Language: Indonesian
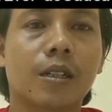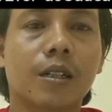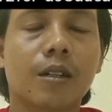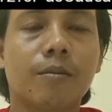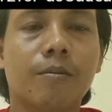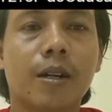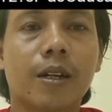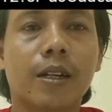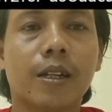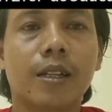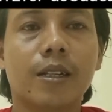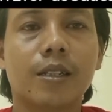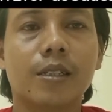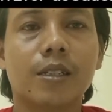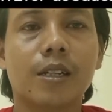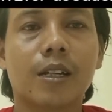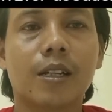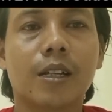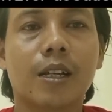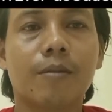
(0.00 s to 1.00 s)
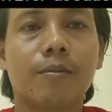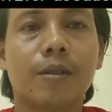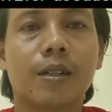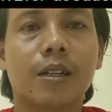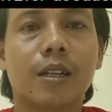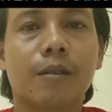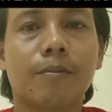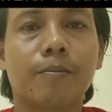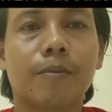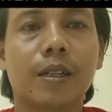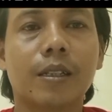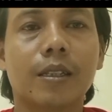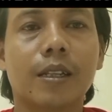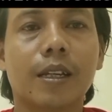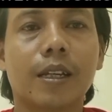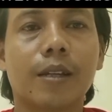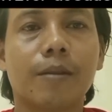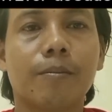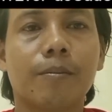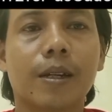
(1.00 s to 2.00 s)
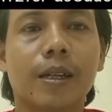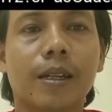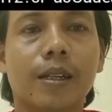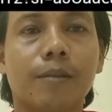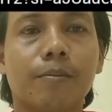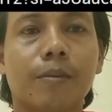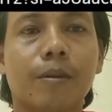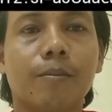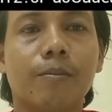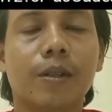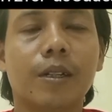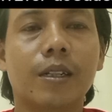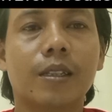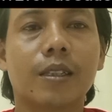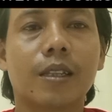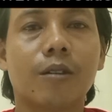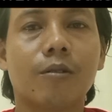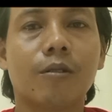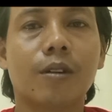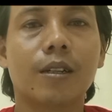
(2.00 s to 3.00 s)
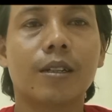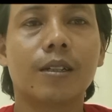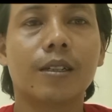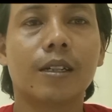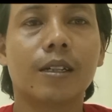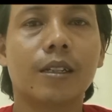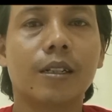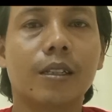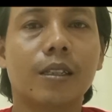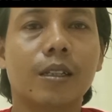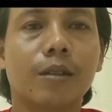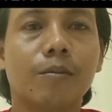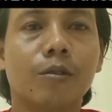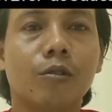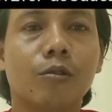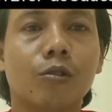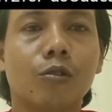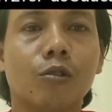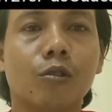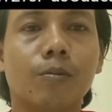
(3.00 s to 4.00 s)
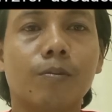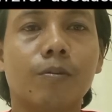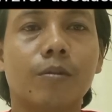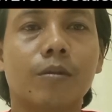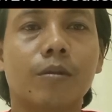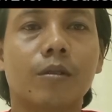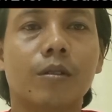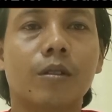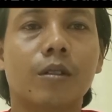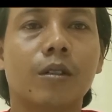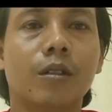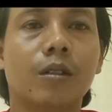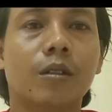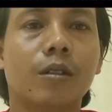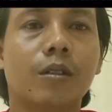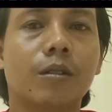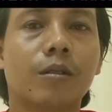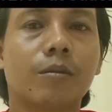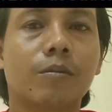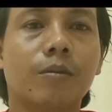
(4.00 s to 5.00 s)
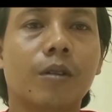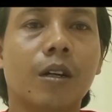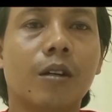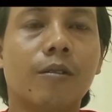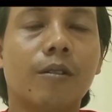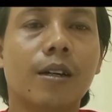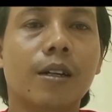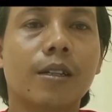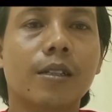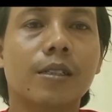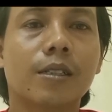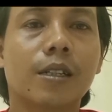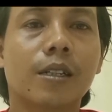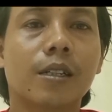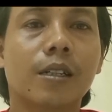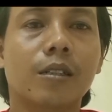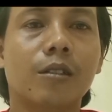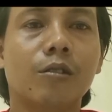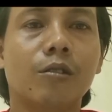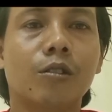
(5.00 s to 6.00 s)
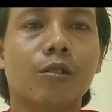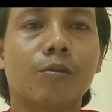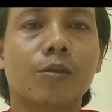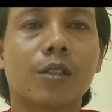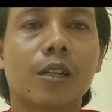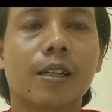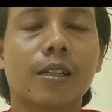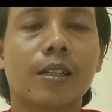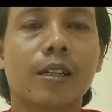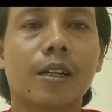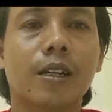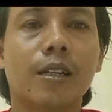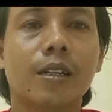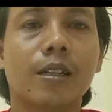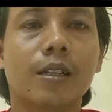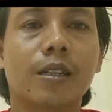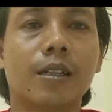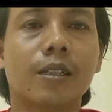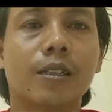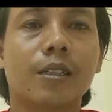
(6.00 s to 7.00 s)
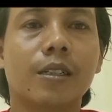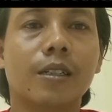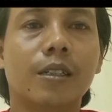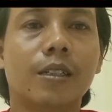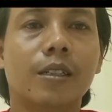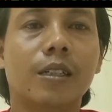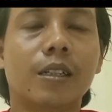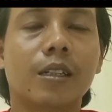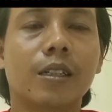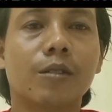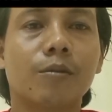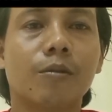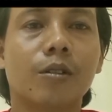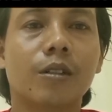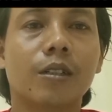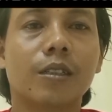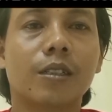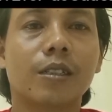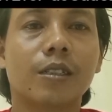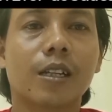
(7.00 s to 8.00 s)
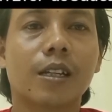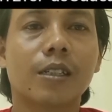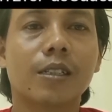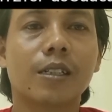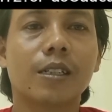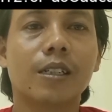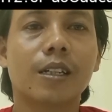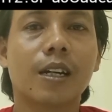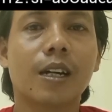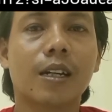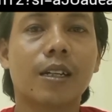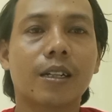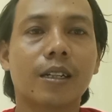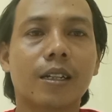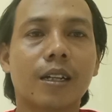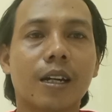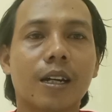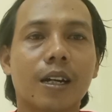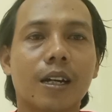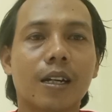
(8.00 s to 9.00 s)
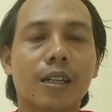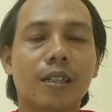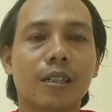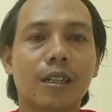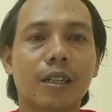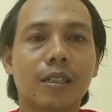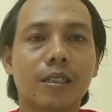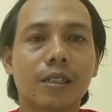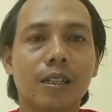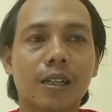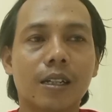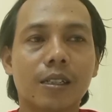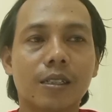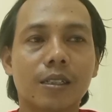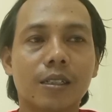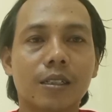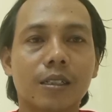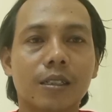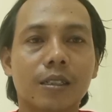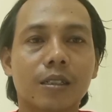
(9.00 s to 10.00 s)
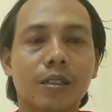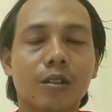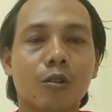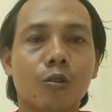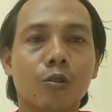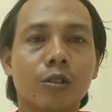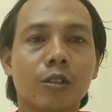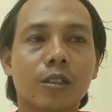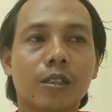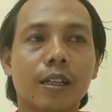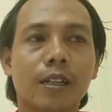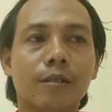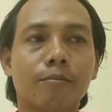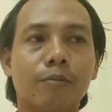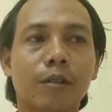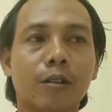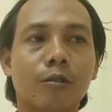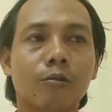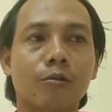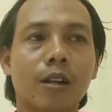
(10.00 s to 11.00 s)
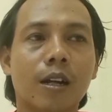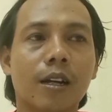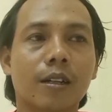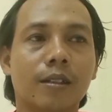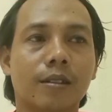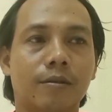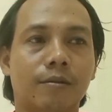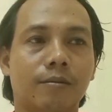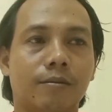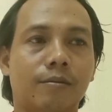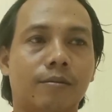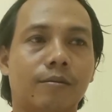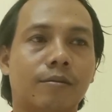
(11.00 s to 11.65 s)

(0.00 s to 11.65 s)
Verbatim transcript: Kemarin saya mendapat email pemberitahuan dari tim YouTube bahwa channel YouTube saya didesmonetisasi karena adanya konten berulang